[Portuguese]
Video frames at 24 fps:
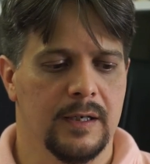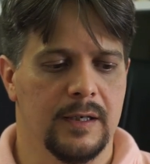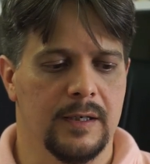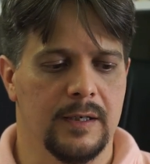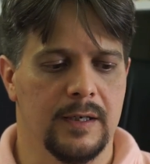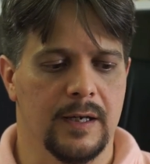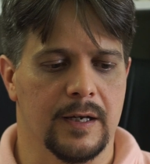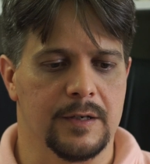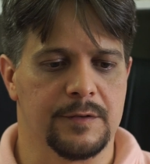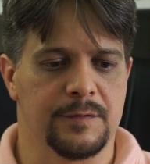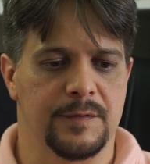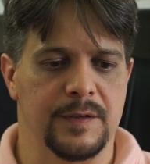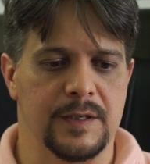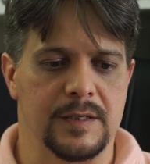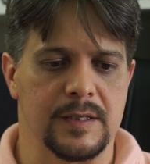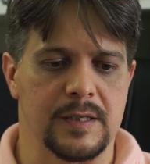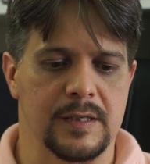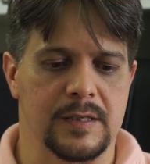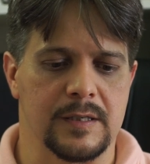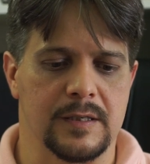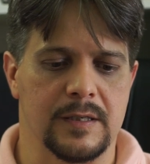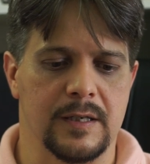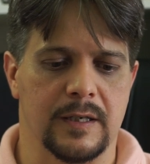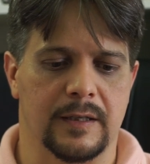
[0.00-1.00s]
E, às vezes,
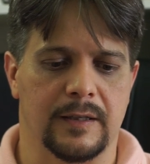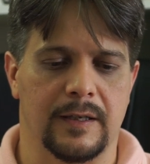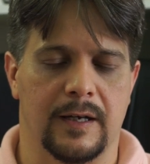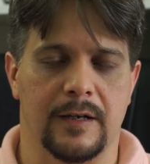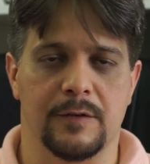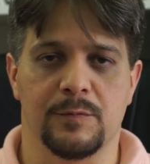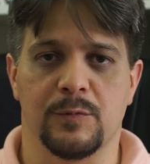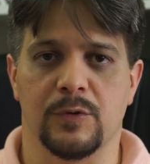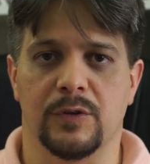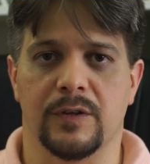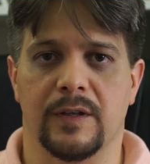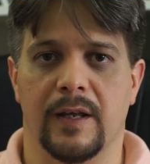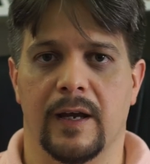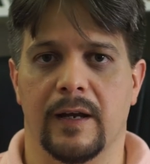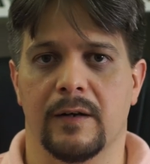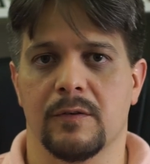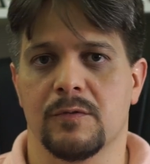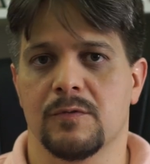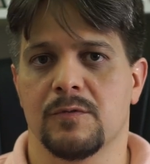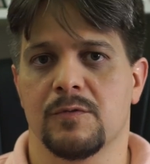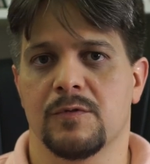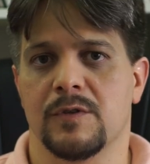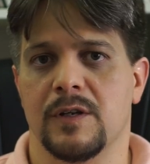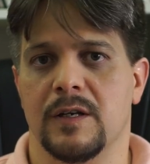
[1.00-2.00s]
esses detalhes muito
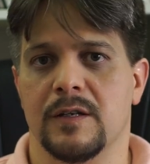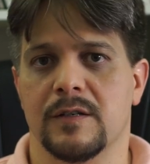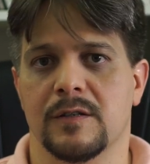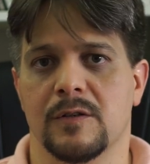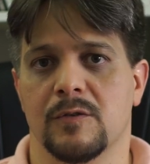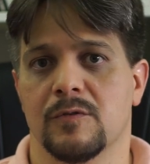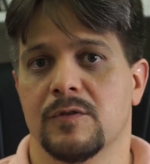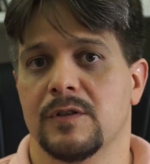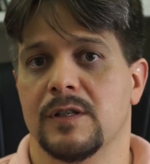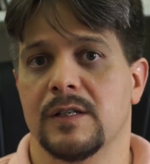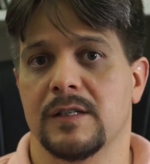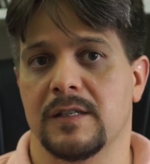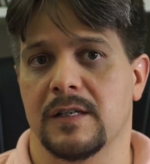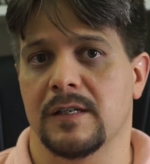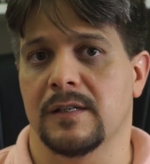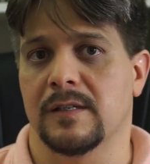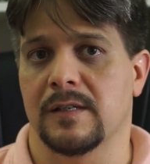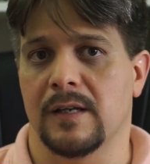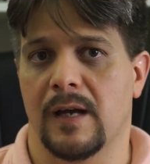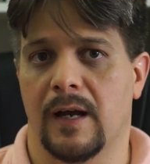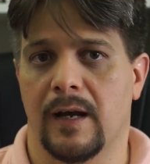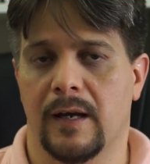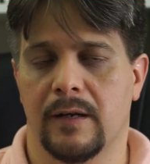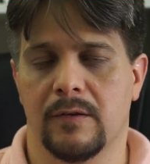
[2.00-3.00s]
técnicos, eles são
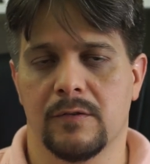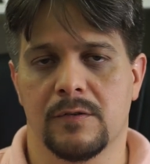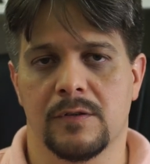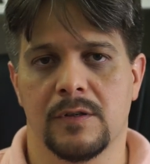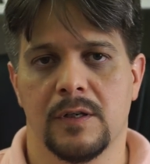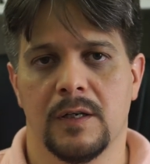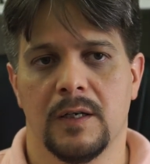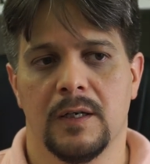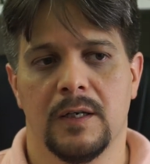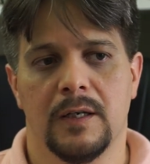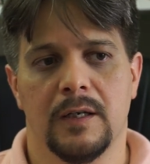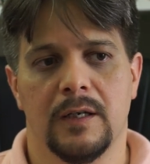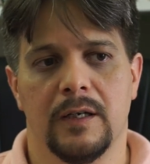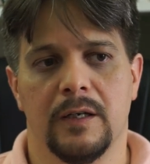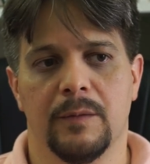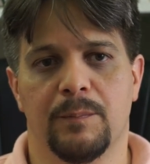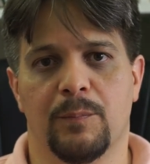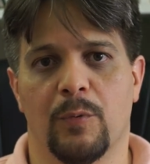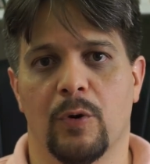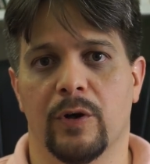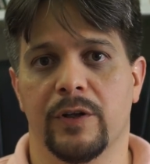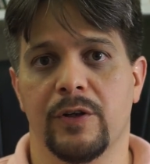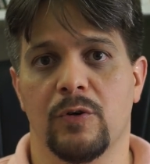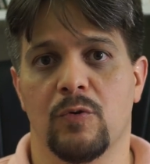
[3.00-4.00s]
desnecessários e
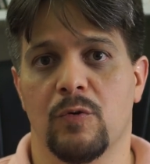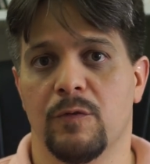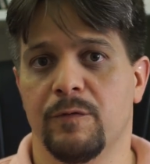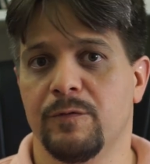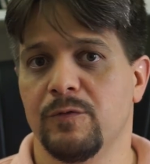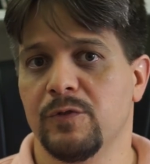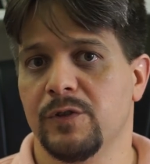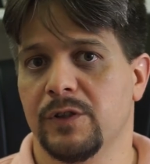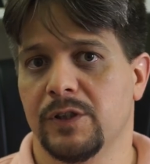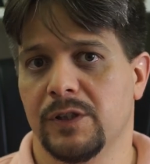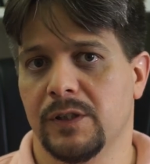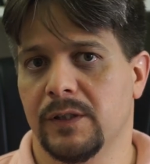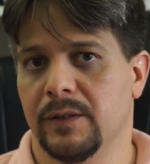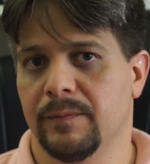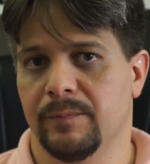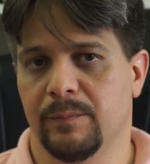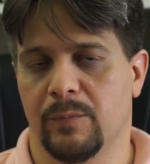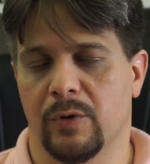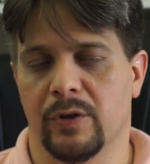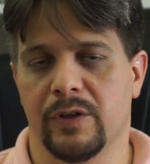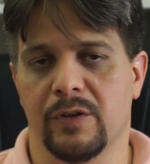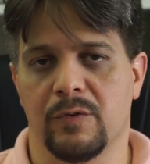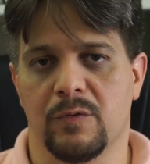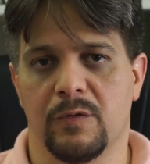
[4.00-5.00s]
podem confundir,
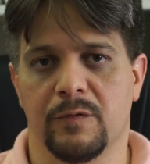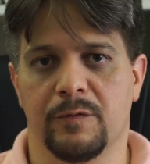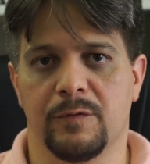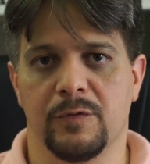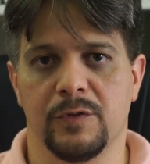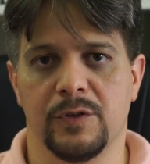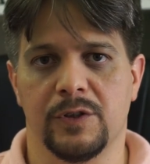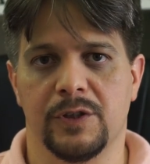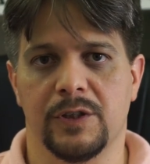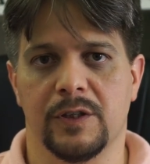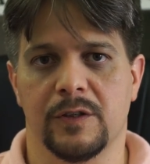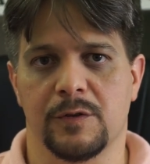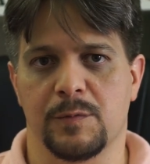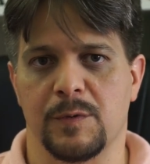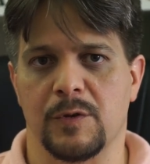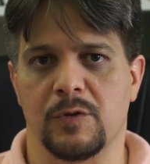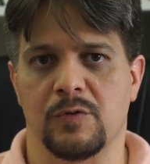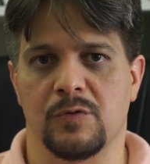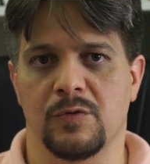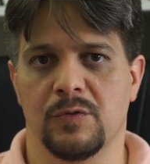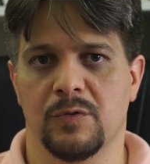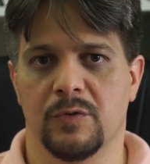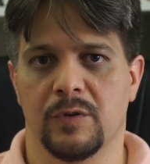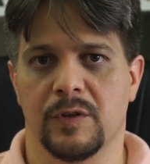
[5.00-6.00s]
podem confundir as
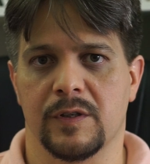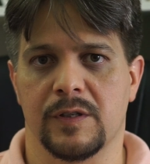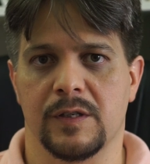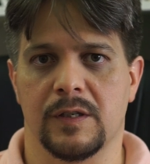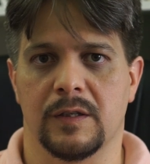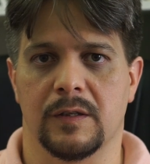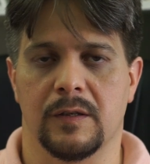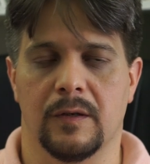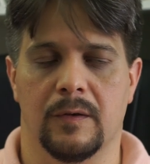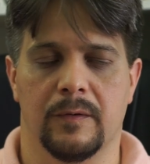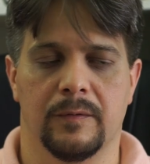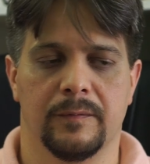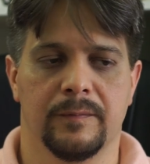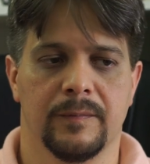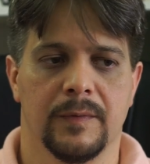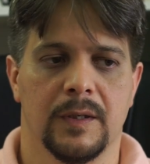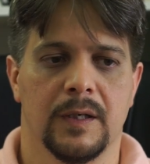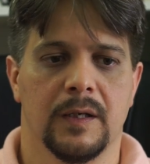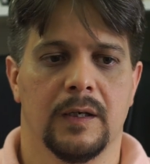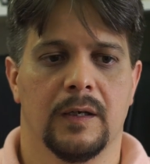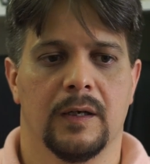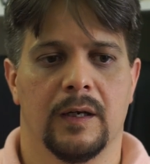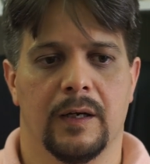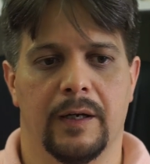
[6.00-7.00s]
pessoas. Então,
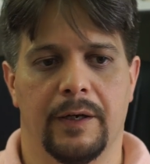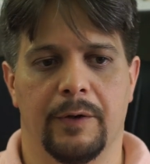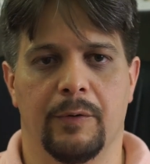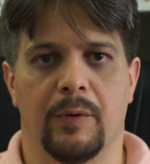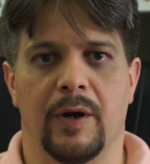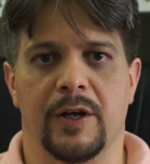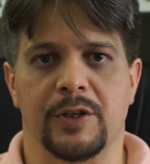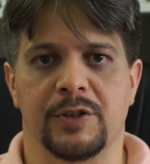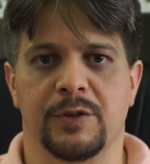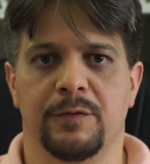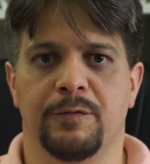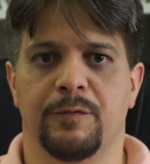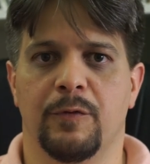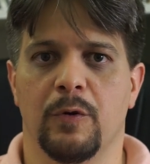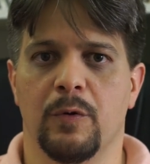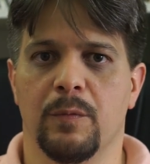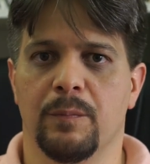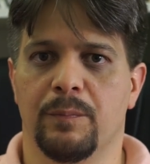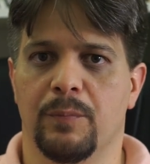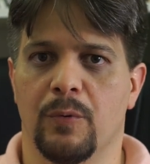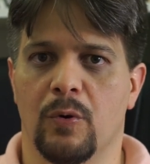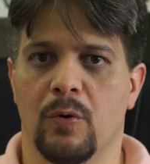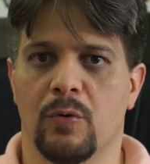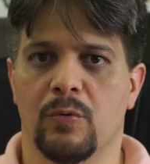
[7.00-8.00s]
eu acho que foi
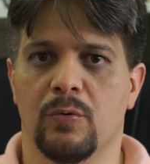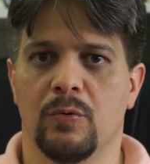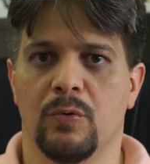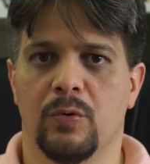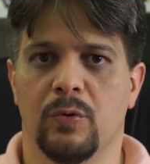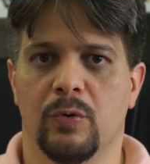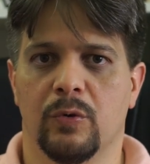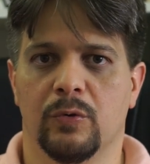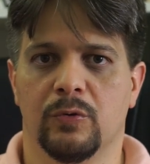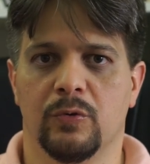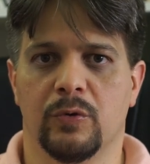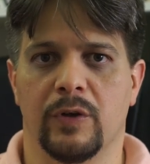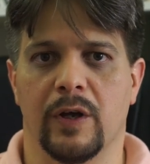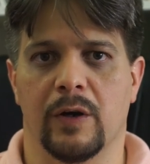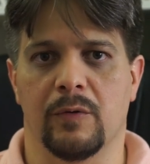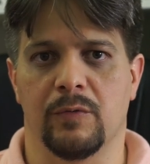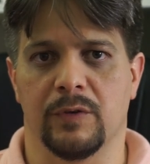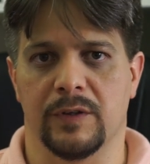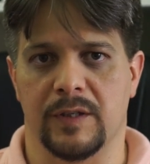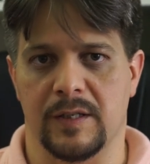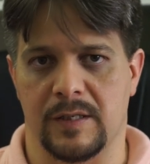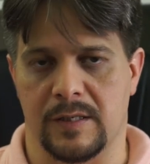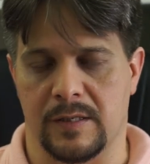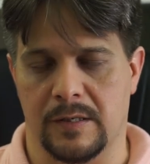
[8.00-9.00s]
um pouco do que
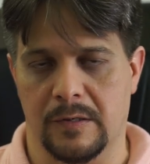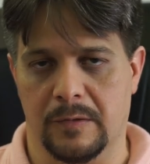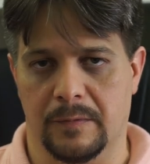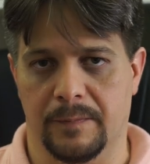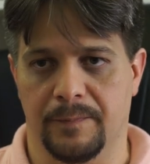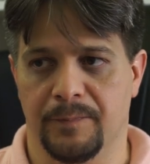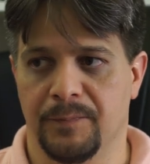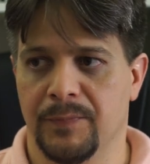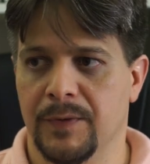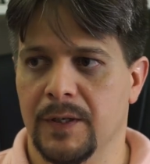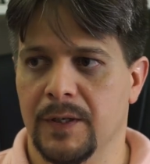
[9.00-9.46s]
aconteceu.